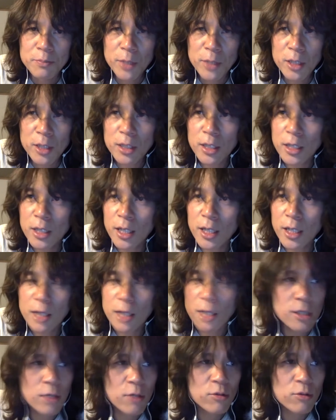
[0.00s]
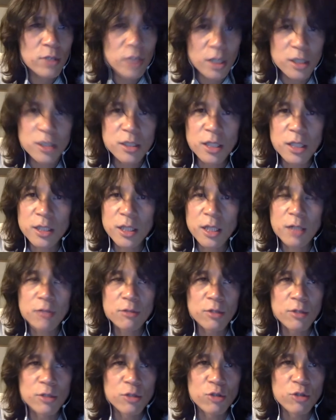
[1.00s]
まあ、キャラクターをね知っていただ
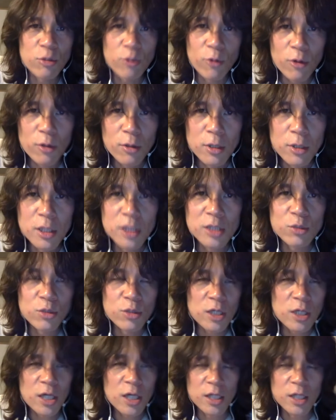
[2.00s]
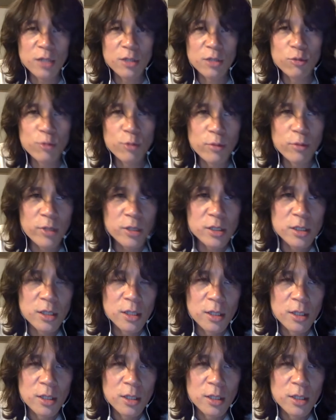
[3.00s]
くにはそれも非常にいいかなと思います、